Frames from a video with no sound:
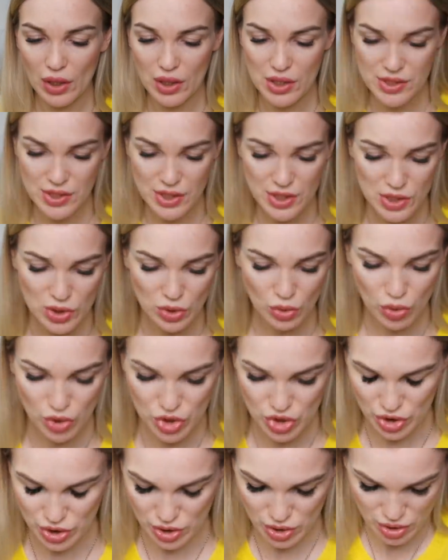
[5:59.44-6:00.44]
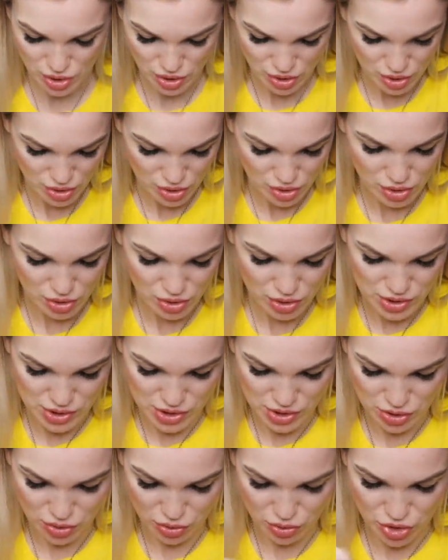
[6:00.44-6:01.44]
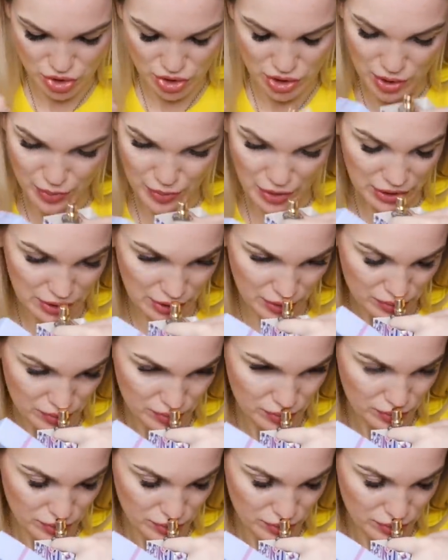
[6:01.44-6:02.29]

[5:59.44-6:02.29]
И здесь тоже. Здесь тоже ароматы.